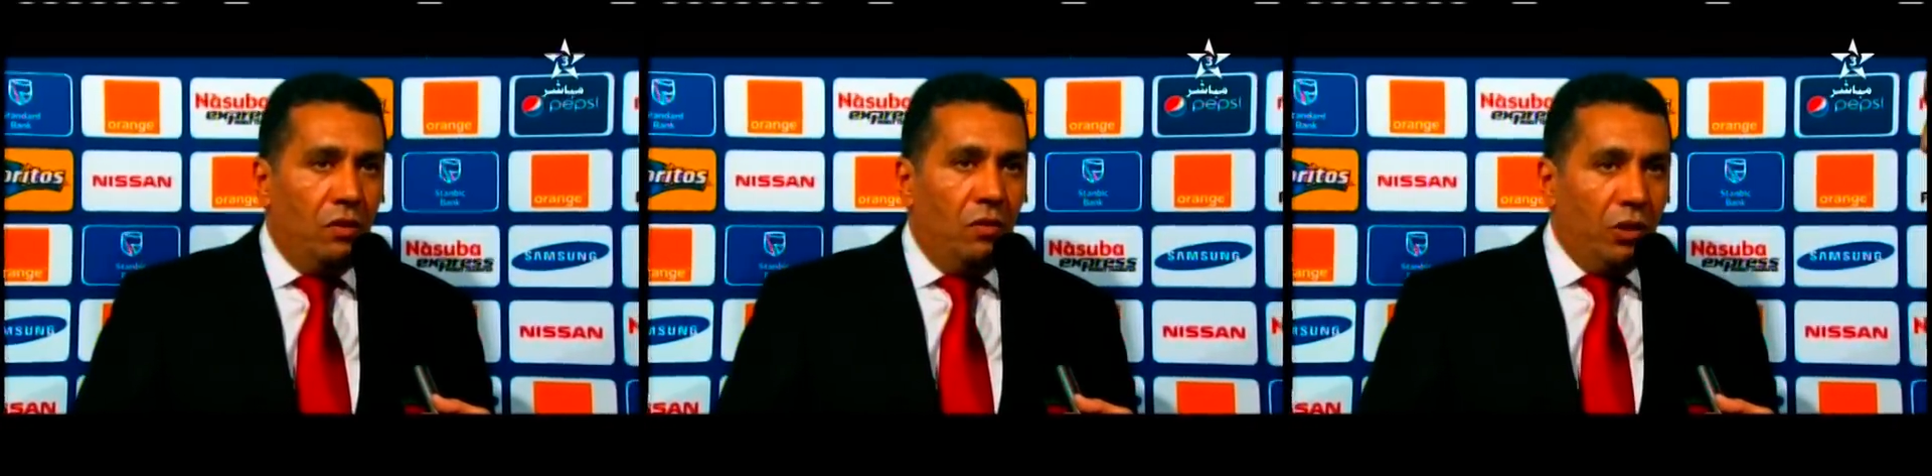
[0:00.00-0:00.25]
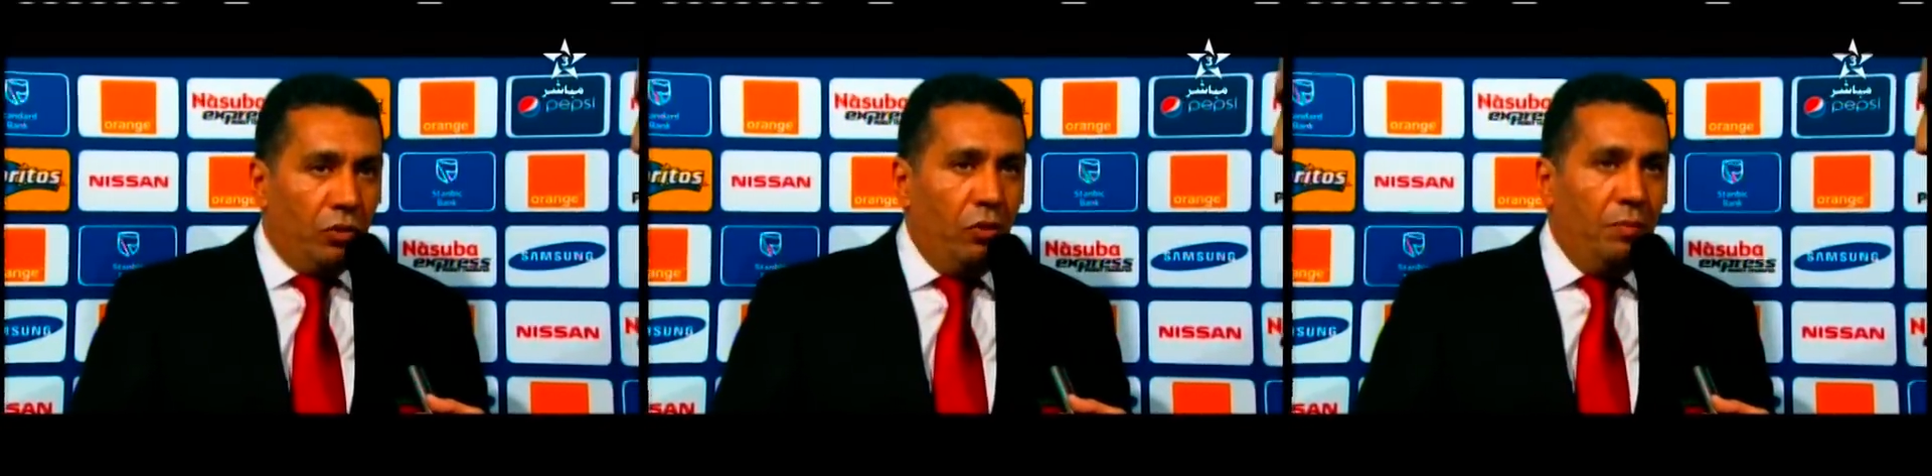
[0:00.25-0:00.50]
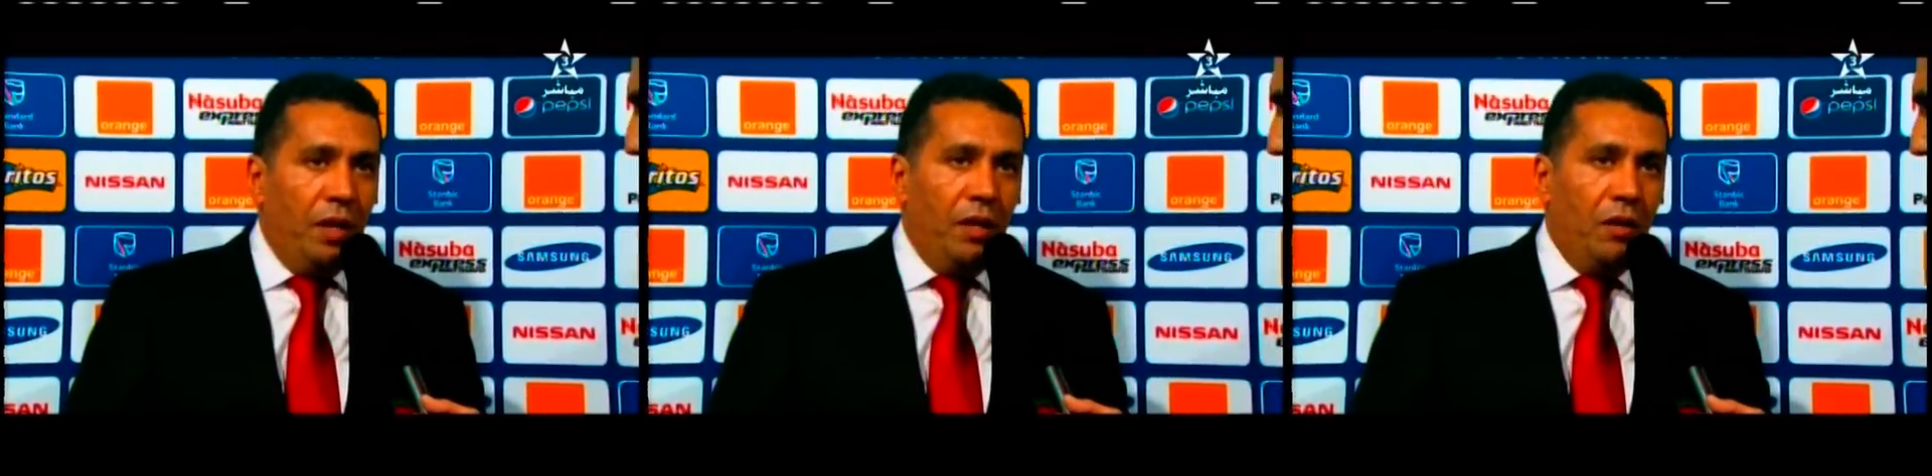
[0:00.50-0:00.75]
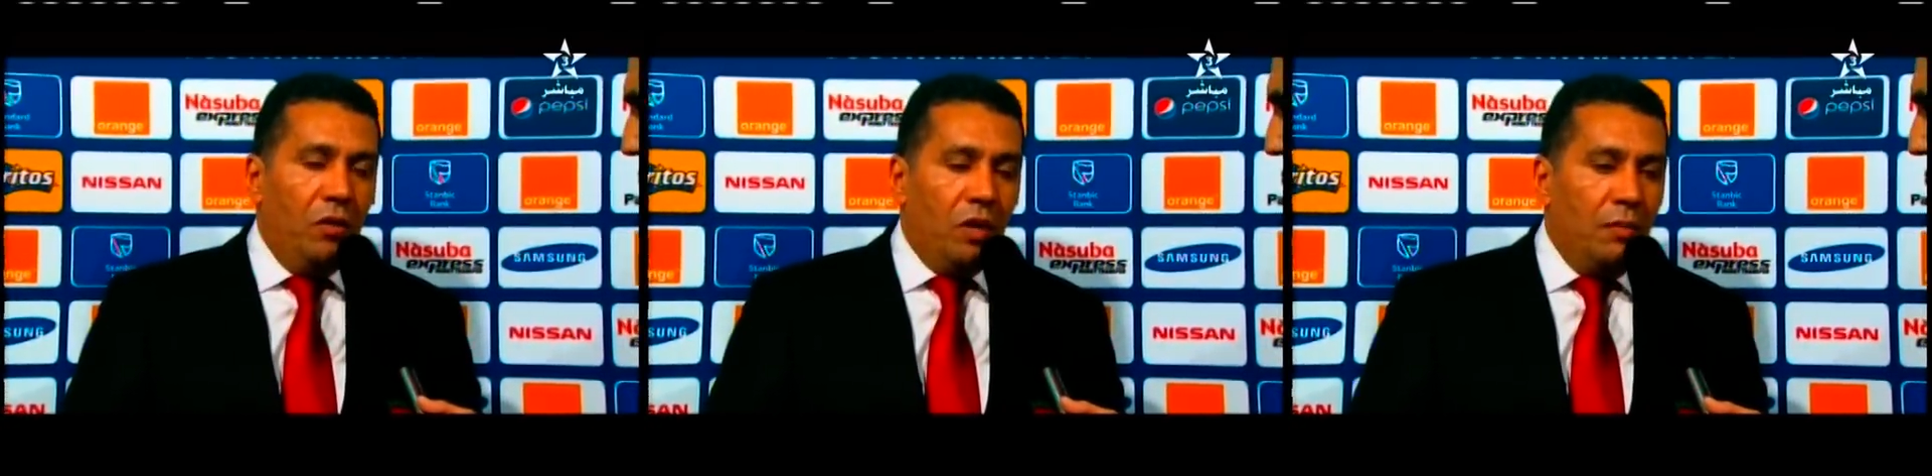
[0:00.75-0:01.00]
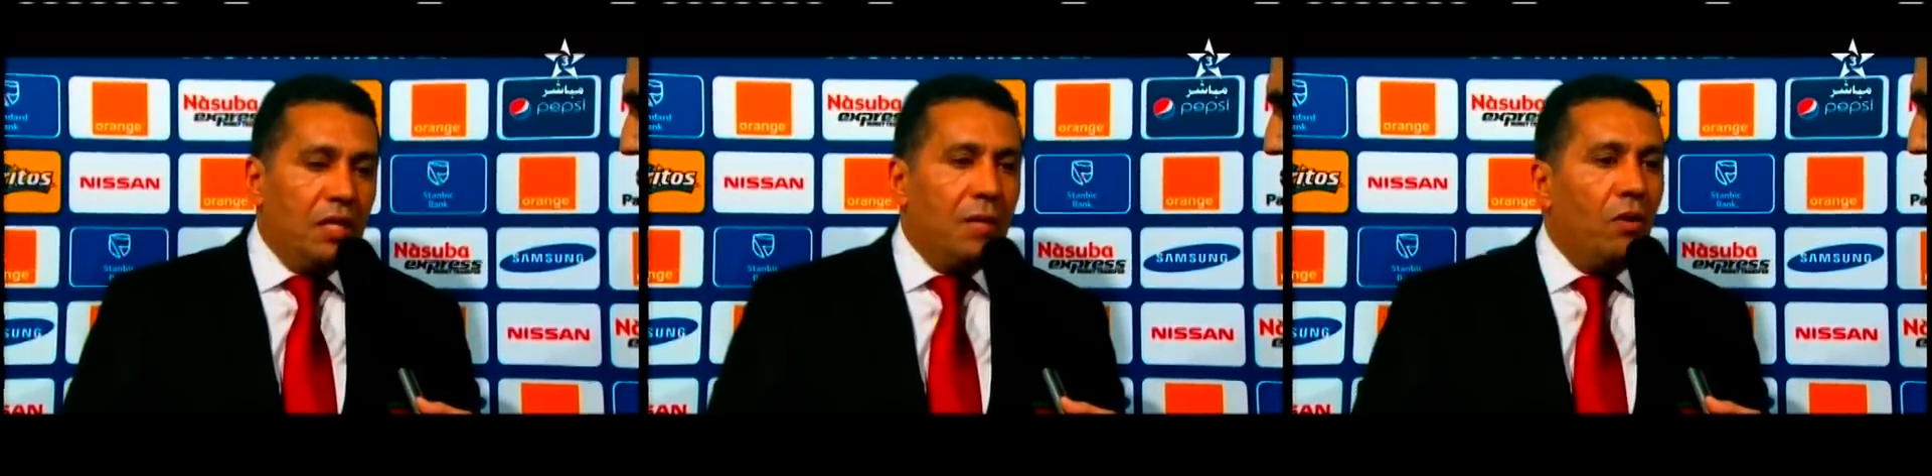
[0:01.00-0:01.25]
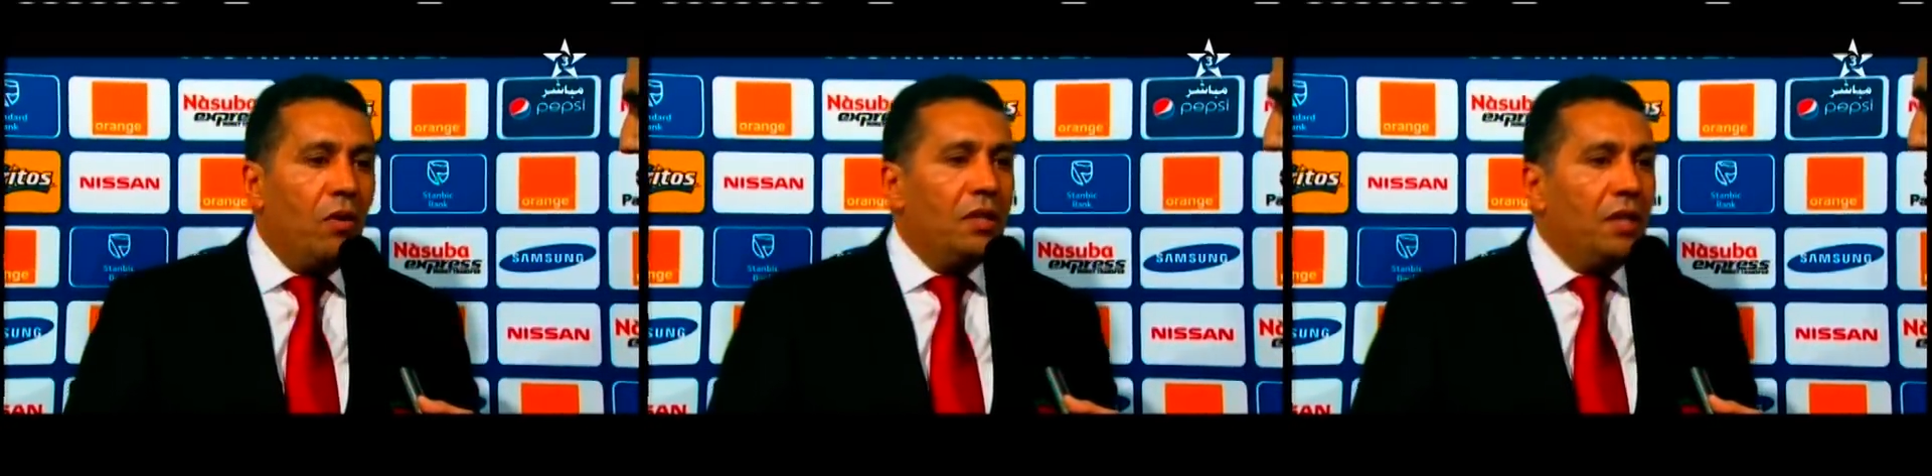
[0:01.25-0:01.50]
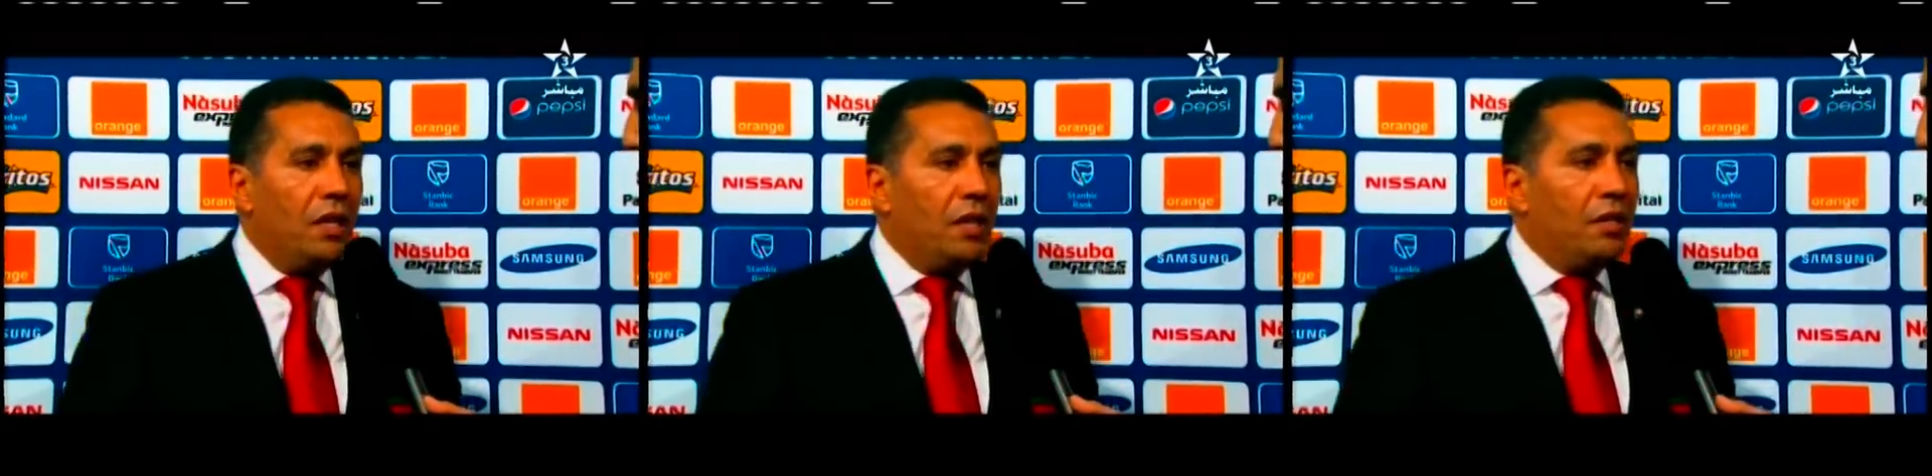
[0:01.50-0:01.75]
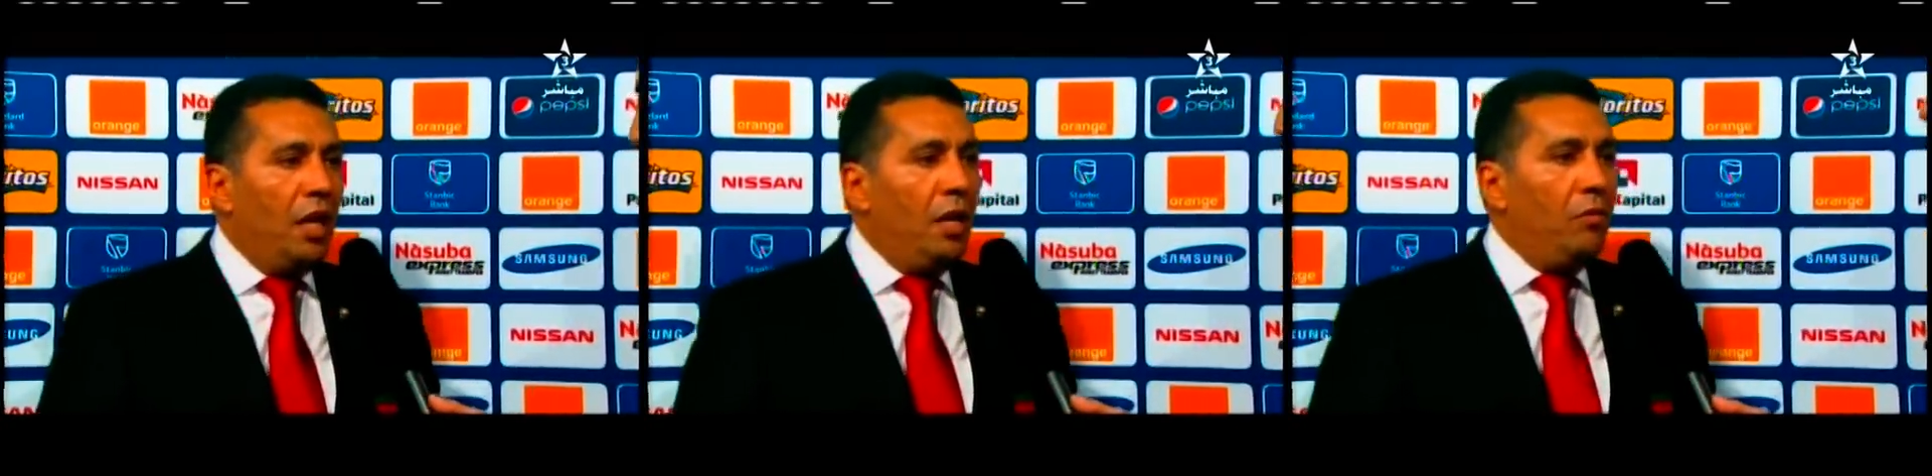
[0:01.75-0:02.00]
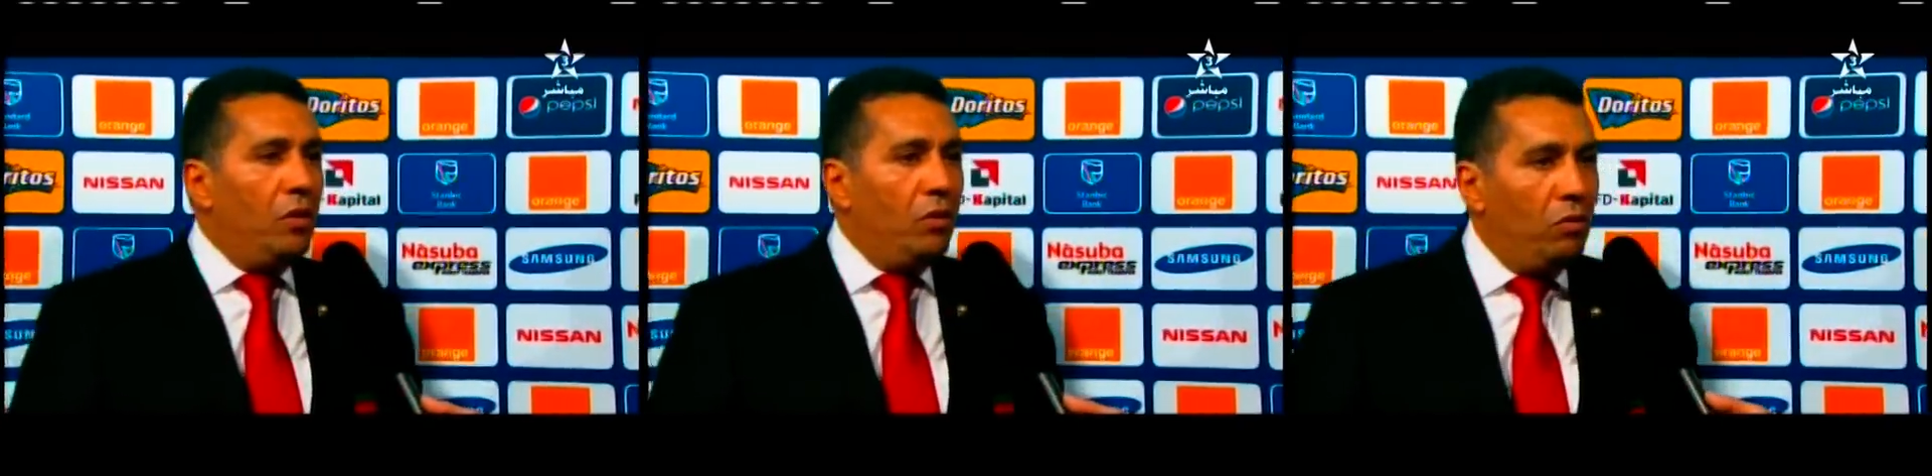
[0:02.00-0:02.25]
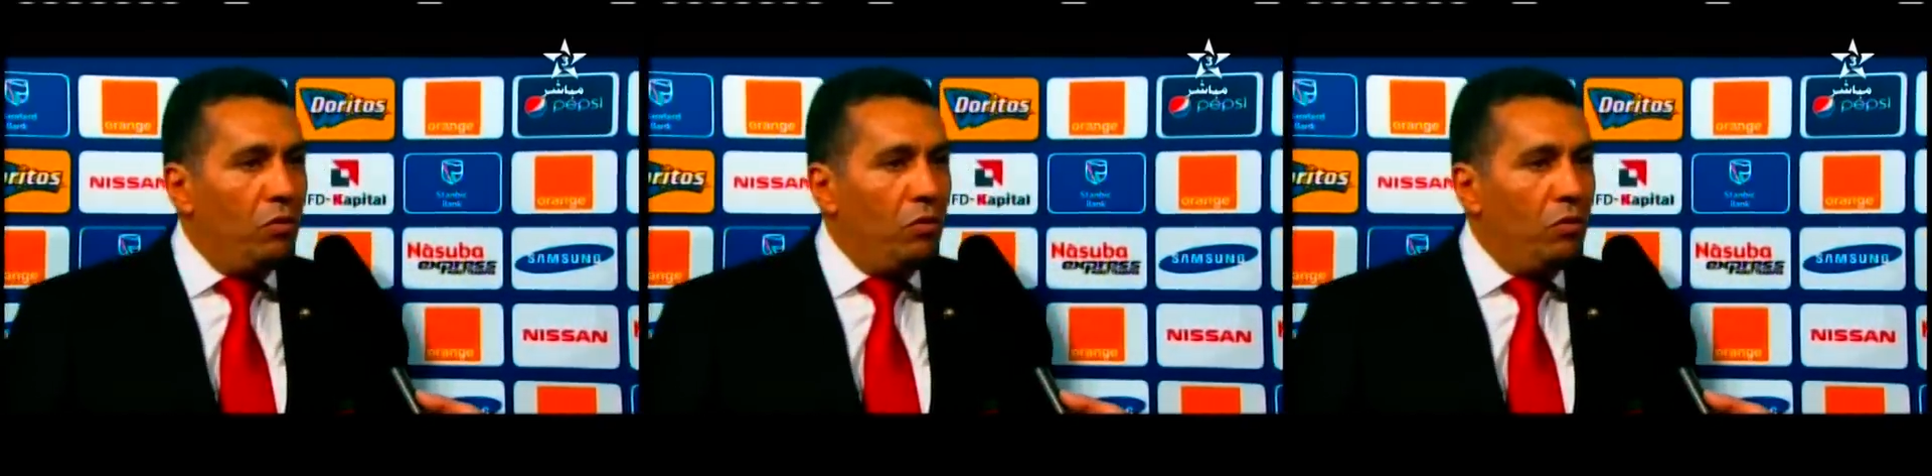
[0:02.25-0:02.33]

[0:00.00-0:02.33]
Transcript: واظن بانه كما سبق ان ذكرت دائما